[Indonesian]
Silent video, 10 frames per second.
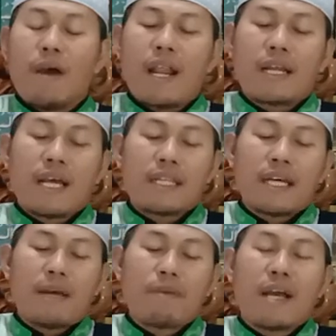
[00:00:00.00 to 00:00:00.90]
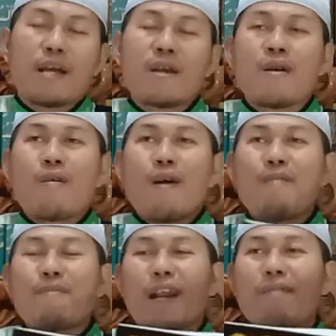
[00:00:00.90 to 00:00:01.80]
wala nadama
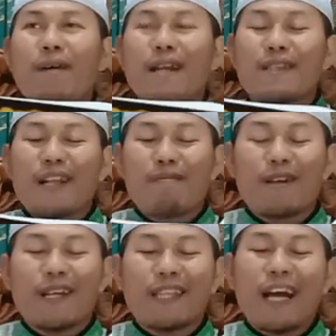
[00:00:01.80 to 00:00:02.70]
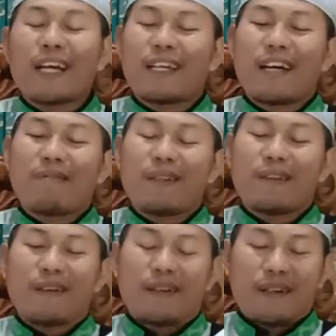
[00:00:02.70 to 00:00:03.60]
Oh, marhaban, selamat datang kira itu.